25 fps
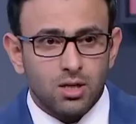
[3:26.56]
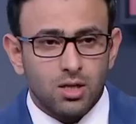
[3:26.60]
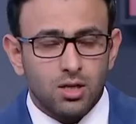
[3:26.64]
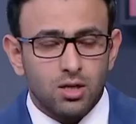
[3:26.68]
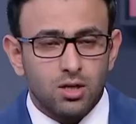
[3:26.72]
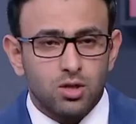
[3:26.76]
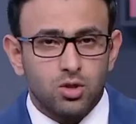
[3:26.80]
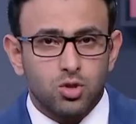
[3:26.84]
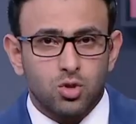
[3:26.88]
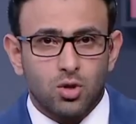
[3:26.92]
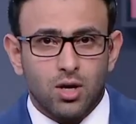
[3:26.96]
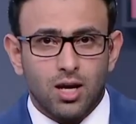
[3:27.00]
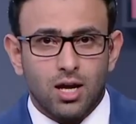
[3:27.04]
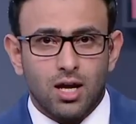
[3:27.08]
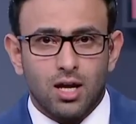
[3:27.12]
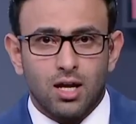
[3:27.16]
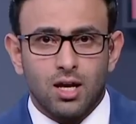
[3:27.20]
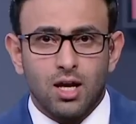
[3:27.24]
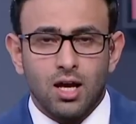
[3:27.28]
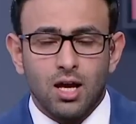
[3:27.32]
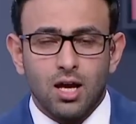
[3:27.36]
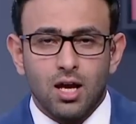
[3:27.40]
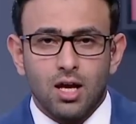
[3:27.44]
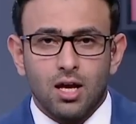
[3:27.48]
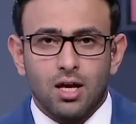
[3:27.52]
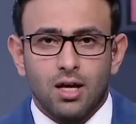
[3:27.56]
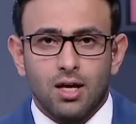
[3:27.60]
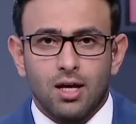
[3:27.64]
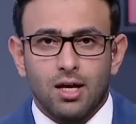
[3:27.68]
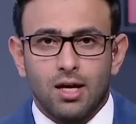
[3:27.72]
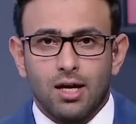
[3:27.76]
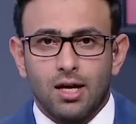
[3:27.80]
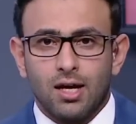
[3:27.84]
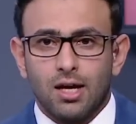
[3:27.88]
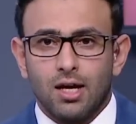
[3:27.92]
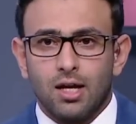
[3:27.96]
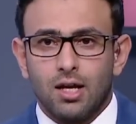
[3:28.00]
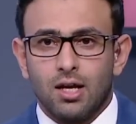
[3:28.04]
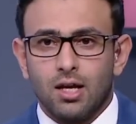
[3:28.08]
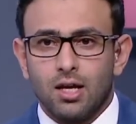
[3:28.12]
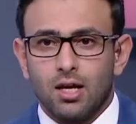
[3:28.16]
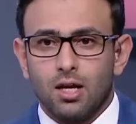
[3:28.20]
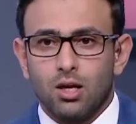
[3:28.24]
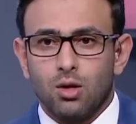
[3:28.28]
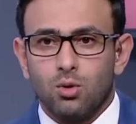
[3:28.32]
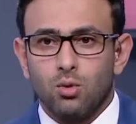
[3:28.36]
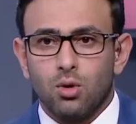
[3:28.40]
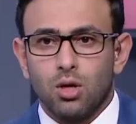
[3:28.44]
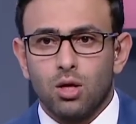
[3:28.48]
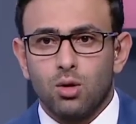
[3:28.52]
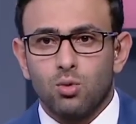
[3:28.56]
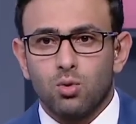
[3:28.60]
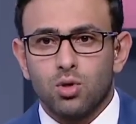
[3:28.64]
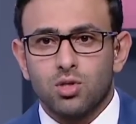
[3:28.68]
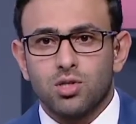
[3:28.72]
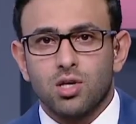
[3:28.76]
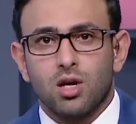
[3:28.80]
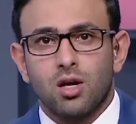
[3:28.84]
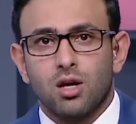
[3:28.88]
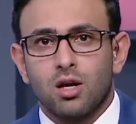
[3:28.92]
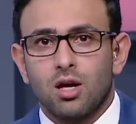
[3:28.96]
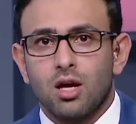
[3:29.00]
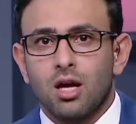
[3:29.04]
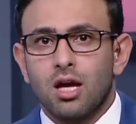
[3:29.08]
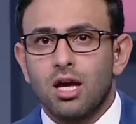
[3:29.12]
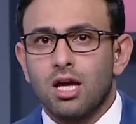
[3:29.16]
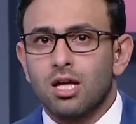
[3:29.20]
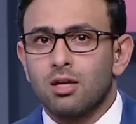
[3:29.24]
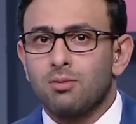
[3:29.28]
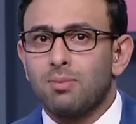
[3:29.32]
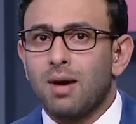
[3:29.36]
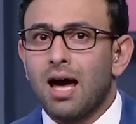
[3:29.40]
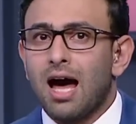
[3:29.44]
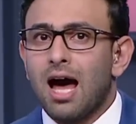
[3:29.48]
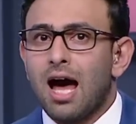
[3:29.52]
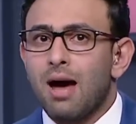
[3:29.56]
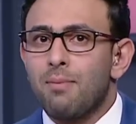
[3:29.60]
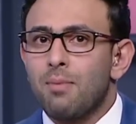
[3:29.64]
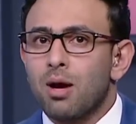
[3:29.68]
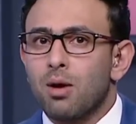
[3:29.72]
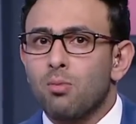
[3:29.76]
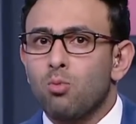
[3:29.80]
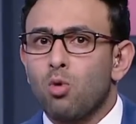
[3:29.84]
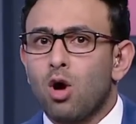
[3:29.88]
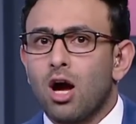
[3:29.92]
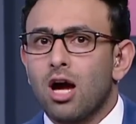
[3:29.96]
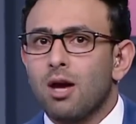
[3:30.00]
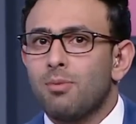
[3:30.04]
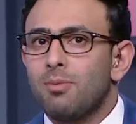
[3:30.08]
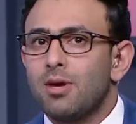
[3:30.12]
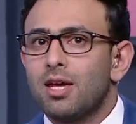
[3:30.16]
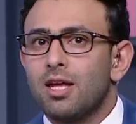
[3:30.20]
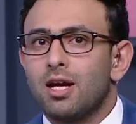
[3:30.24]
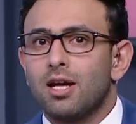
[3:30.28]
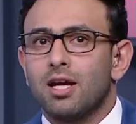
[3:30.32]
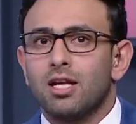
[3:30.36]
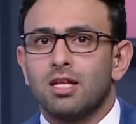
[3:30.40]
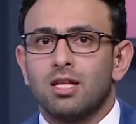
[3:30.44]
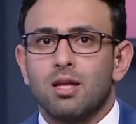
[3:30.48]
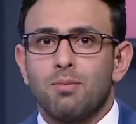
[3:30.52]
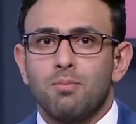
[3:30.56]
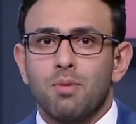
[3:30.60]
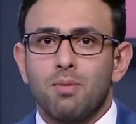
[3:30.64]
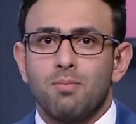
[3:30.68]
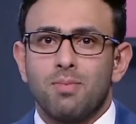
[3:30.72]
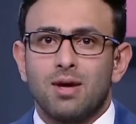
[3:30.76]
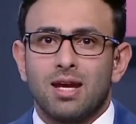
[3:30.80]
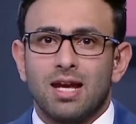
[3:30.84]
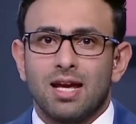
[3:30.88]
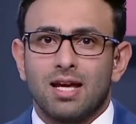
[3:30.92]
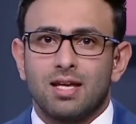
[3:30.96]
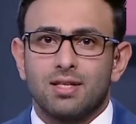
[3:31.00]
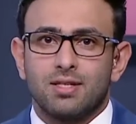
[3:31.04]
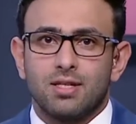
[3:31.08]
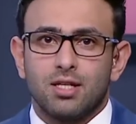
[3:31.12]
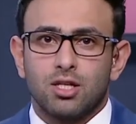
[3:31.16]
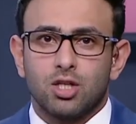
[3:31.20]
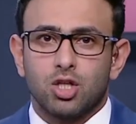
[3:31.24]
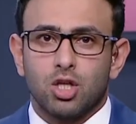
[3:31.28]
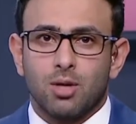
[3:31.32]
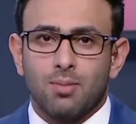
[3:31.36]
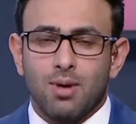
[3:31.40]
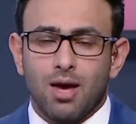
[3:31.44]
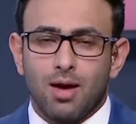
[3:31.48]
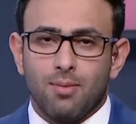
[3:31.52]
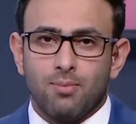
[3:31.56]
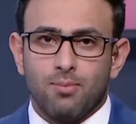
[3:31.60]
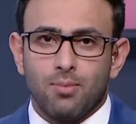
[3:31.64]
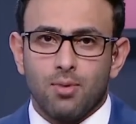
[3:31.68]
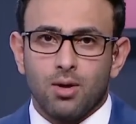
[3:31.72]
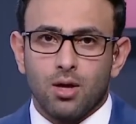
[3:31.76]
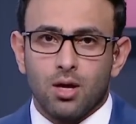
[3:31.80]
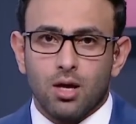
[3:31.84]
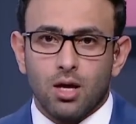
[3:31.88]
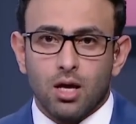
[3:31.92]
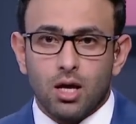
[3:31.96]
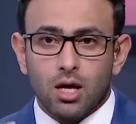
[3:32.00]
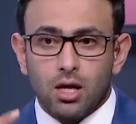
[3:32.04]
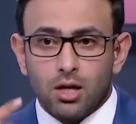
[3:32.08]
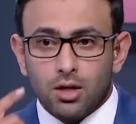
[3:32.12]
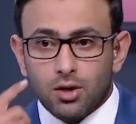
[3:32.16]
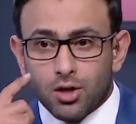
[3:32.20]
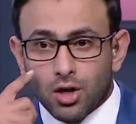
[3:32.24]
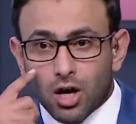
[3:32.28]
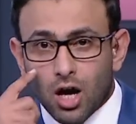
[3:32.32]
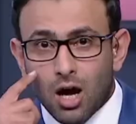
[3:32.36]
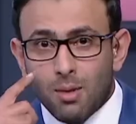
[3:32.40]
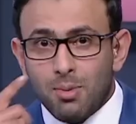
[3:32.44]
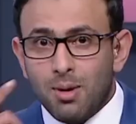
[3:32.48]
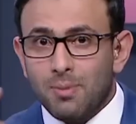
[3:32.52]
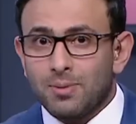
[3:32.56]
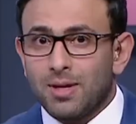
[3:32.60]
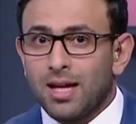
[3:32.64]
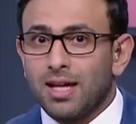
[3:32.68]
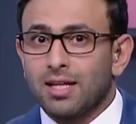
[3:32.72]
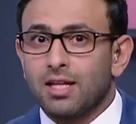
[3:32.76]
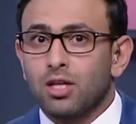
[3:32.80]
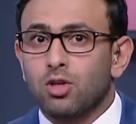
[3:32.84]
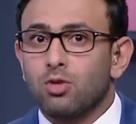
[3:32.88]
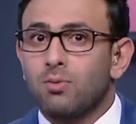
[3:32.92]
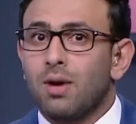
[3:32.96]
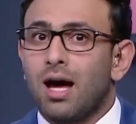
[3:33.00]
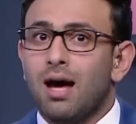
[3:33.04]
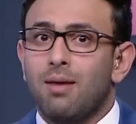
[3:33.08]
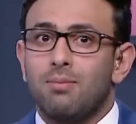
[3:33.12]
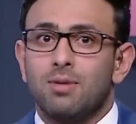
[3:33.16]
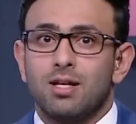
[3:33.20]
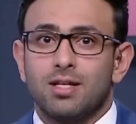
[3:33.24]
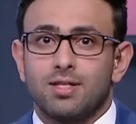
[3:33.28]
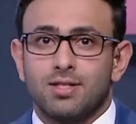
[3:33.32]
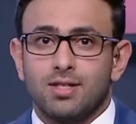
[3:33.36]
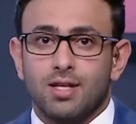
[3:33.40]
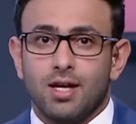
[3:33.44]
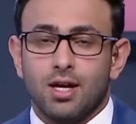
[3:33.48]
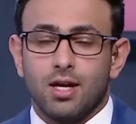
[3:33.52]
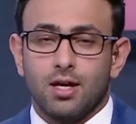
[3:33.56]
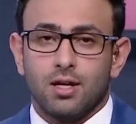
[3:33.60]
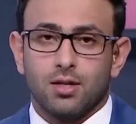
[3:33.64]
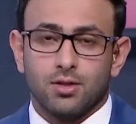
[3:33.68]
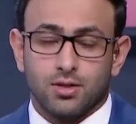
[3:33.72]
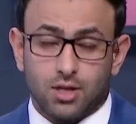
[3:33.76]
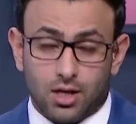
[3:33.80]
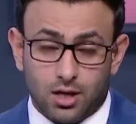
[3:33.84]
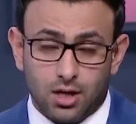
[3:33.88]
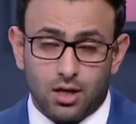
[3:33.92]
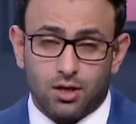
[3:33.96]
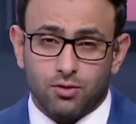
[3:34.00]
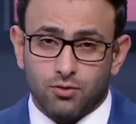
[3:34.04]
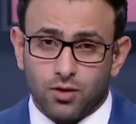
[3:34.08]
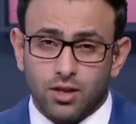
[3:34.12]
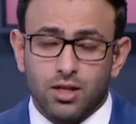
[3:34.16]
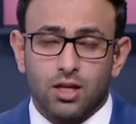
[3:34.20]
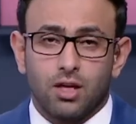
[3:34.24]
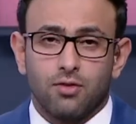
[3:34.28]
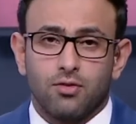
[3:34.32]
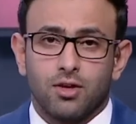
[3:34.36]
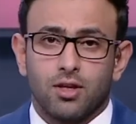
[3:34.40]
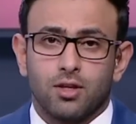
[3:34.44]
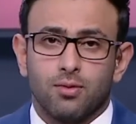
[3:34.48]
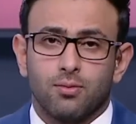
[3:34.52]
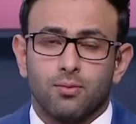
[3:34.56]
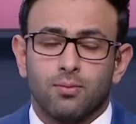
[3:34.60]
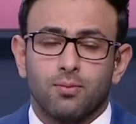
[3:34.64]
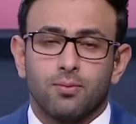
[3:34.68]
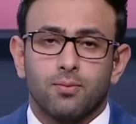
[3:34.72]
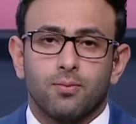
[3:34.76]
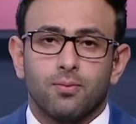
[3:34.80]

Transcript: السؤال آه، ال ال الوزاره يتبعها مجموعه كبيره جدا من مراكز الشباب الرقابه بتاعتها تبقى آه، عامله ازاي صحيح اتفضل يا كل